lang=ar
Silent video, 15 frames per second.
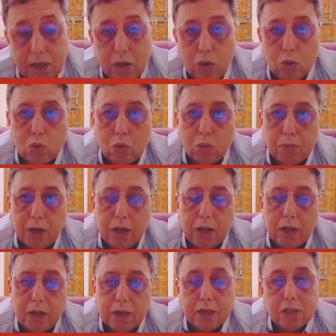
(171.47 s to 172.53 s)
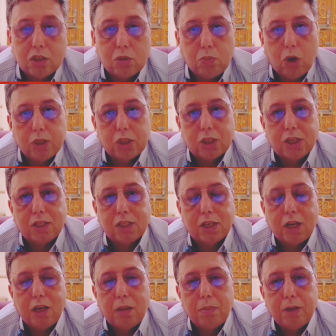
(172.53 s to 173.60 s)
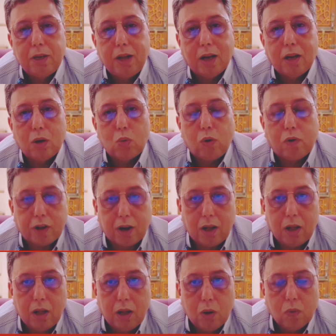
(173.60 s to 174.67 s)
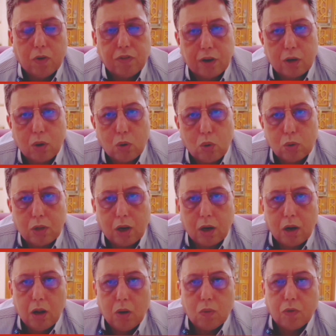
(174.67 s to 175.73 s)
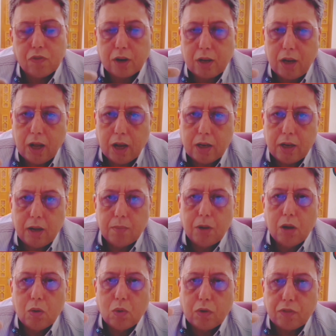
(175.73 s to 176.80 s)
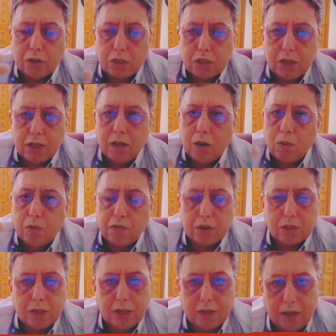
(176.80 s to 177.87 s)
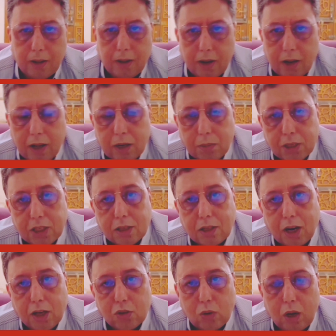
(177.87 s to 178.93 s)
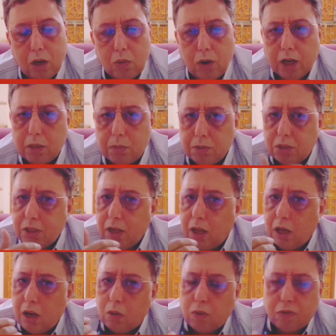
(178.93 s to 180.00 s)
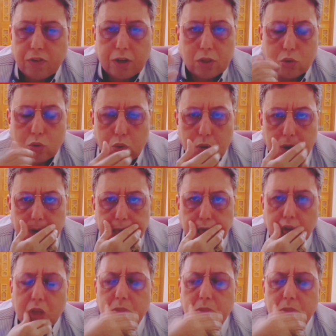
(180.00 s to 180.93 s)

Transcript: ديال الحكومه كنسمعوها تكلمنا على الوفره وفره الخضر وفره الاغنام وفره كذا وفره كذا انا بغيت نطرح سؤال واحد مزيانه الوفره تكون